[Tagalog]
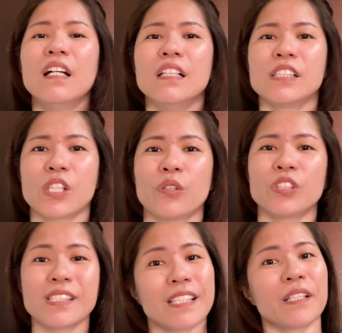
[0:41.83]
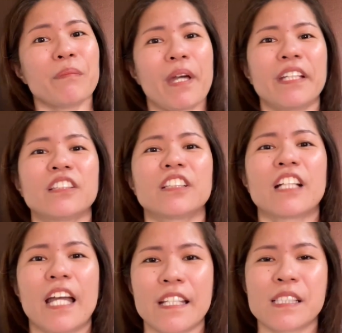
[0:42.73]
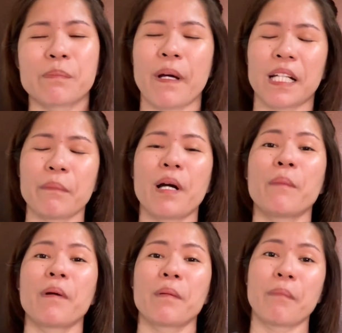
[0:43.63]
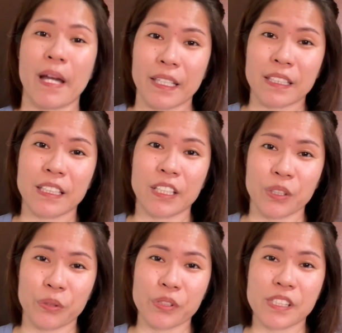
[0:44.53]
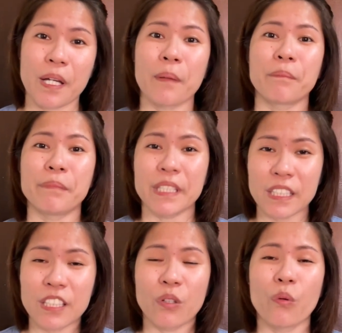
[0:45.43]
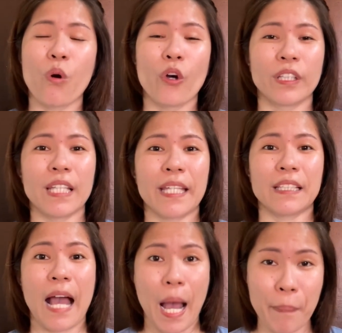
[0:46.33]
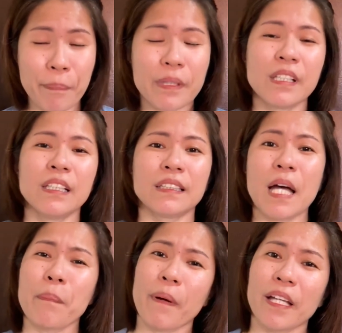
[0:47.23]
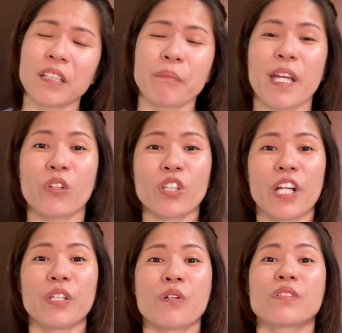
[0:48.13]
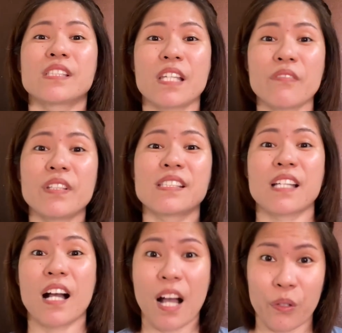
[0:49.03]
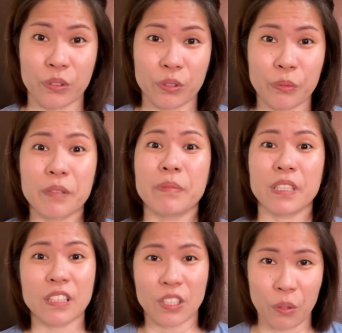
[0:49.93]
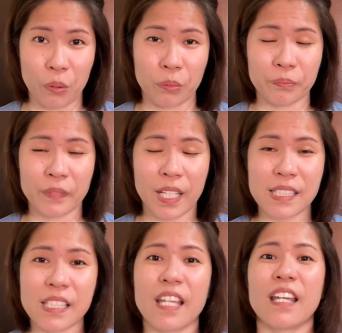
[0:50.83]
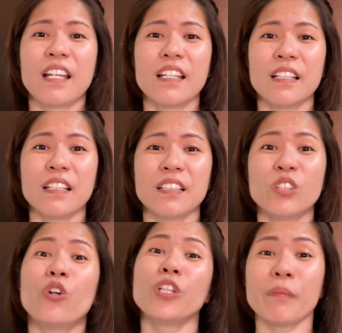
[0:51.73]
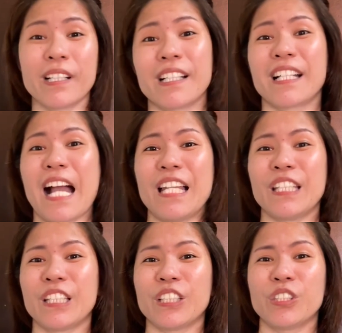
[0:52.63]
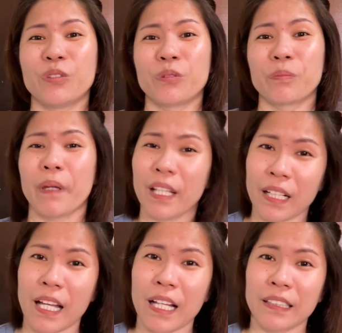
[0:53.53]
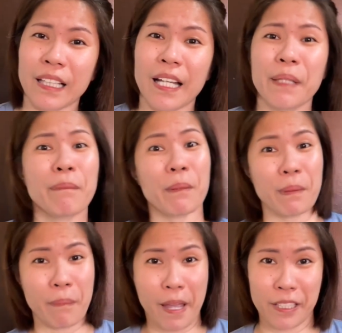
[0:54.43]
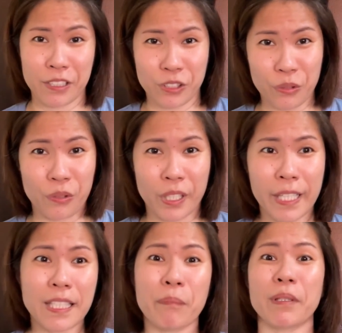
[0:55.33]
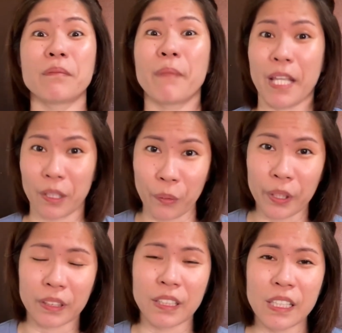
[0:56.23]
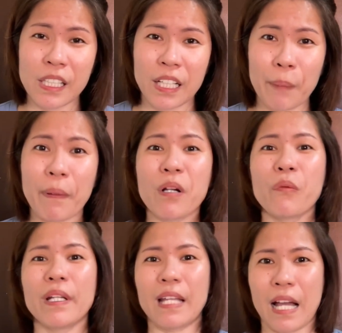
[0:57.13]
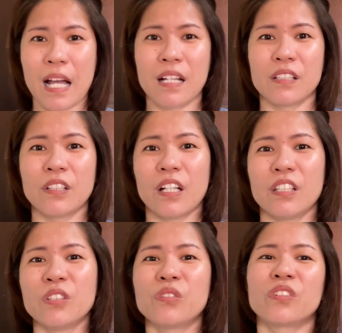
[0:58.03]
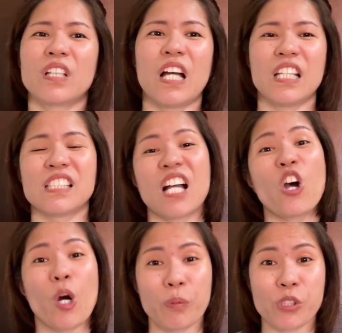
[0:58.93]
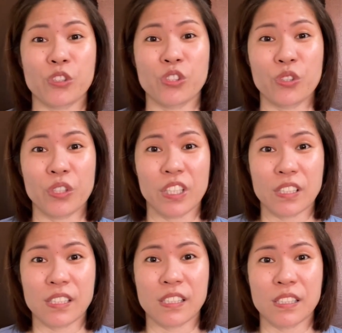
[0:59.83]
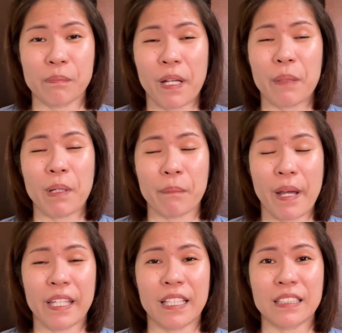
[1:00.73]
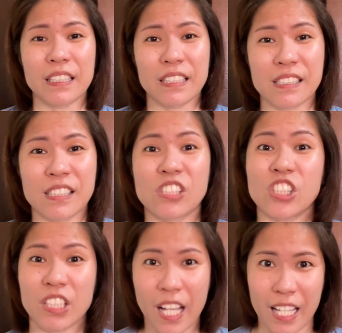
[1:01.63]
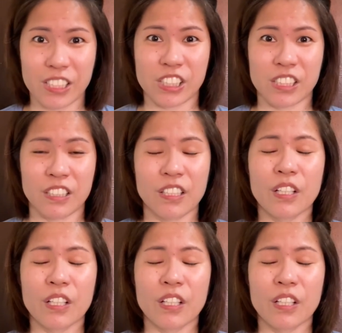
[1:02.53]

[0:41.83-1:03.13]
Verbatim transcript: So, just a reminder guys, para makapagbayad kayo sa BDO online app, dapat meron kayong savings account with BDO. Kasi, doon manggagaling yung pera na ipangbabayad nyo. Kaya dapat meron. Kapag wala, yung isang option nyo is, para magbayad is GCash.